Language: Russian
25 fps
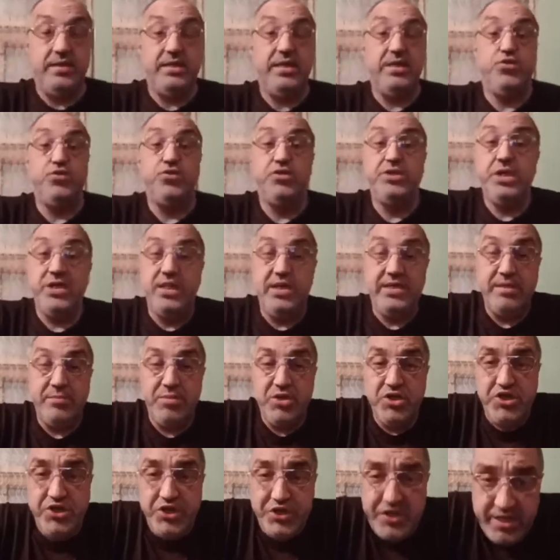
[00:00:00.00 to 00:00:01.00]
Хочу сделать
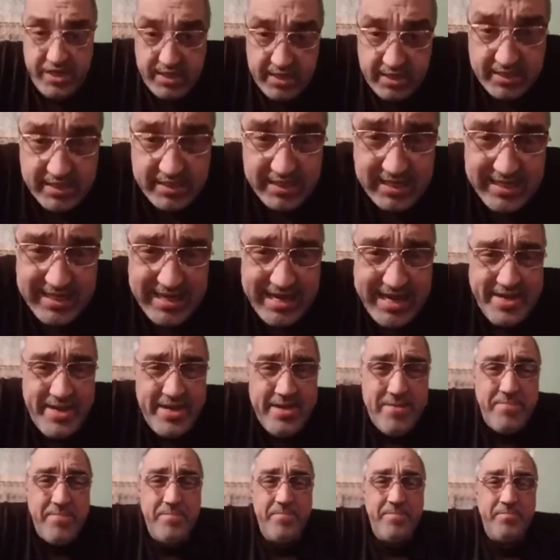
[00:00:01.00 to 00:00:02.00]
обращение к
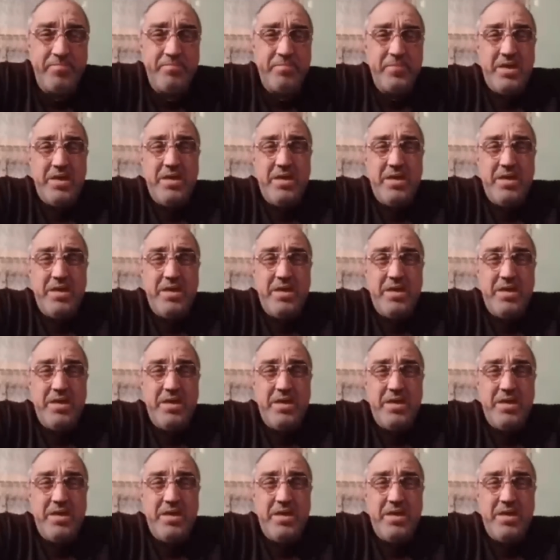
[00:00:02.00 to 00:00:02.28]
цыганям,